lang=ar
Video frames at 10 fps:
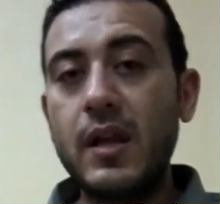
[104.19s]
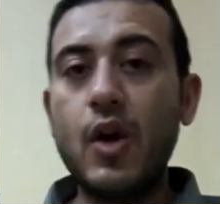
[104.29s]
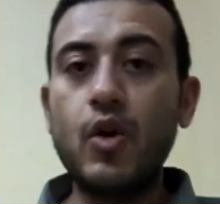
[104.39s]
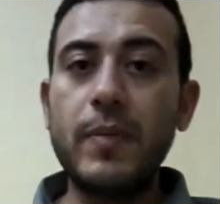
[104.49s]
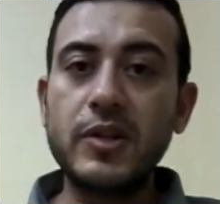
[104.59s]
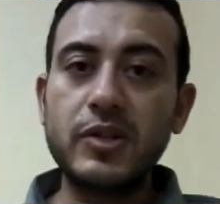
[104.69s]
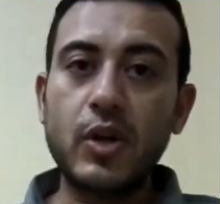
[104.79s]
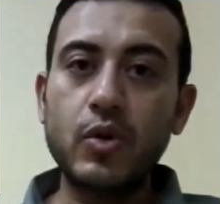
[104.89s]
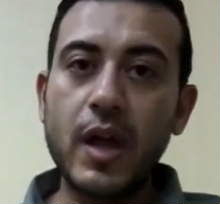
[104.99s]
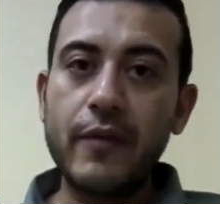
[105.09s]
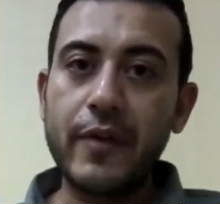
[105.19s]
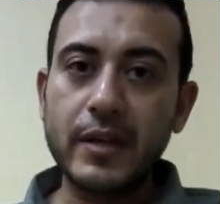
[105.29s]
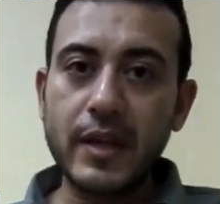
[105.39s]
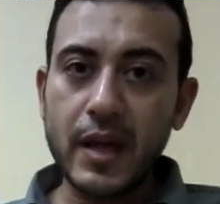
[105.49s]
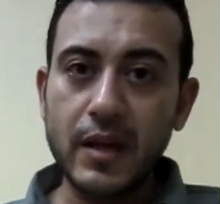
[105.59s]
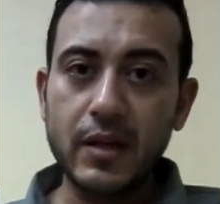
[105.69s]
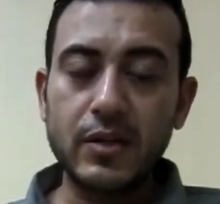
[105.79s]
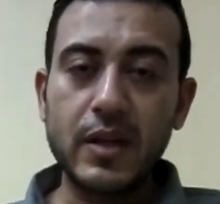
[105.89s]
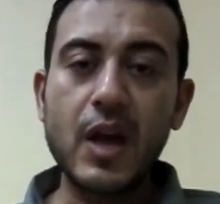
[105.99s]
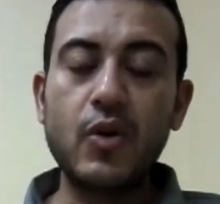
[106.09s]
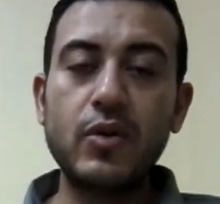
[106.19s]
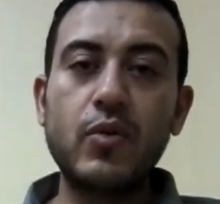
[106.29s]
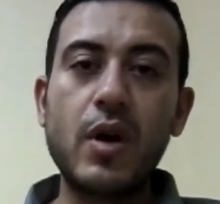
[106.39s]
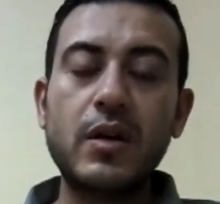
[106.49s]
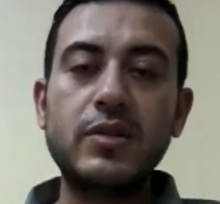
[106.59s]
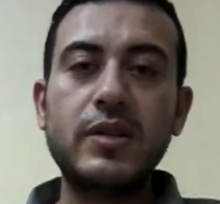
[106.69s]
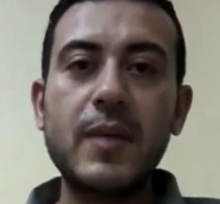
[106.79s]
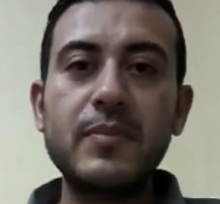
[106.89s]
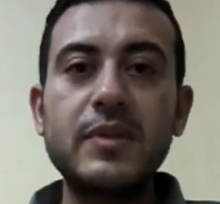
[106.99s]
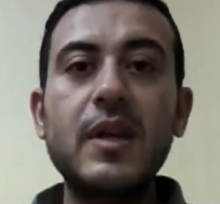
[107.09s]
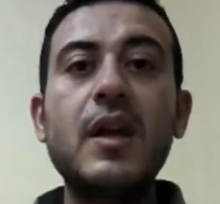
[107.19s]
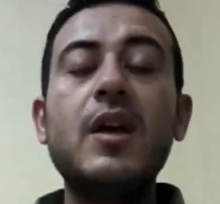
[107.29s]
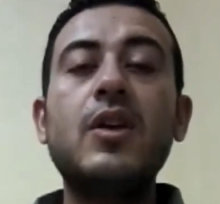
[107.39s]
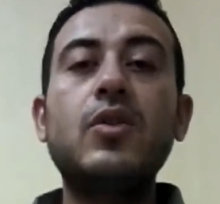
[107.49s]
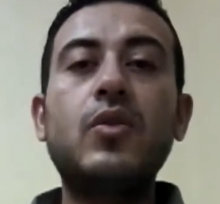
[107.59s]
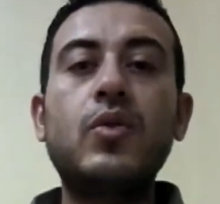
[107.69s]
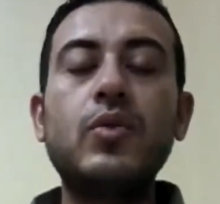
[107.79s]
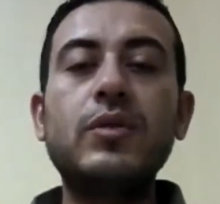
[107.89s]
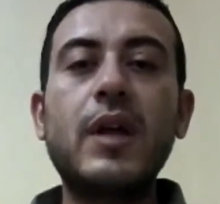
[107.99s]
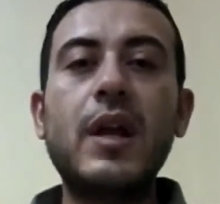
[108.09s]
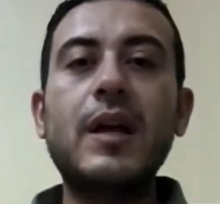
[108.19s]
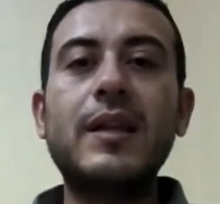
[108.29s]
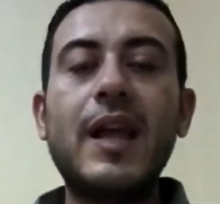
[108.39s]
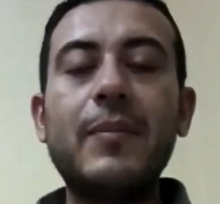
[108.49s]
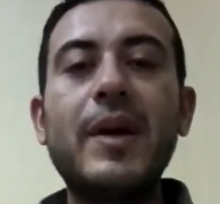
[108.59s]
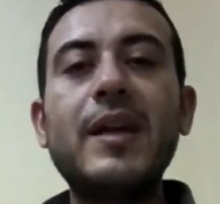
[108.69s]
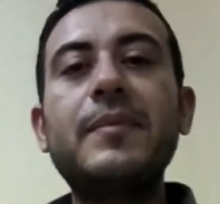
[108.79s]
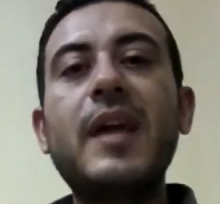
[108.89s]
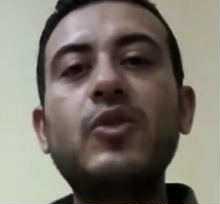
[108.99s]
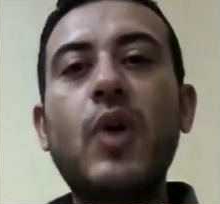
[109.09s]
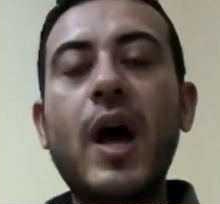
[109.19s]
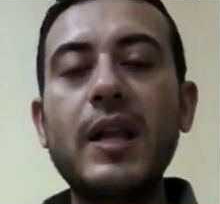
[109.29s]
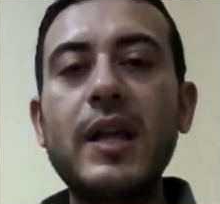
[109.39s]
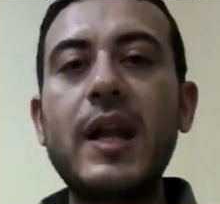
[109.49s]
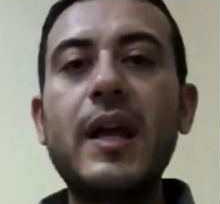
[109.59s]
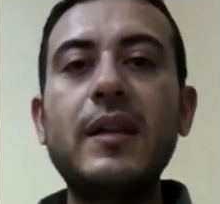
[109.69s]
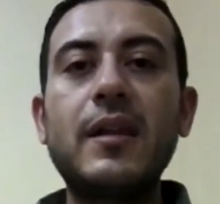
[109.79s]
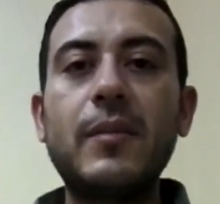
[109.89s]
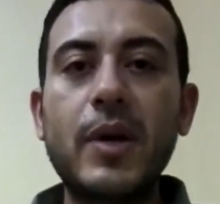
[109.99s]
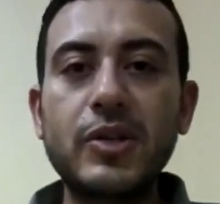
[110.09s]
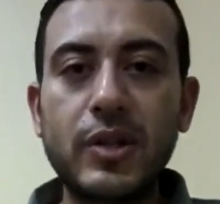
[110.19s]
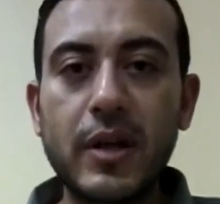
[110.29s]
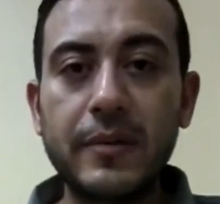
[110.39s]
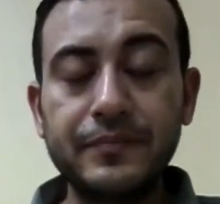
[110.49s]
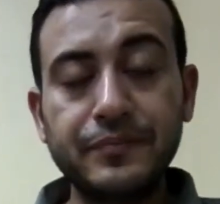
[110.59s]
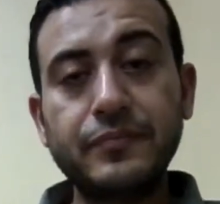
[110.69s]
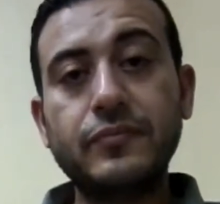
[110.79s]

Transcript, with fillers: لو البشرة لونها فاتح ناخد واقي الشمس يكون درجة الحماية بتاعته عالية لأن البشرة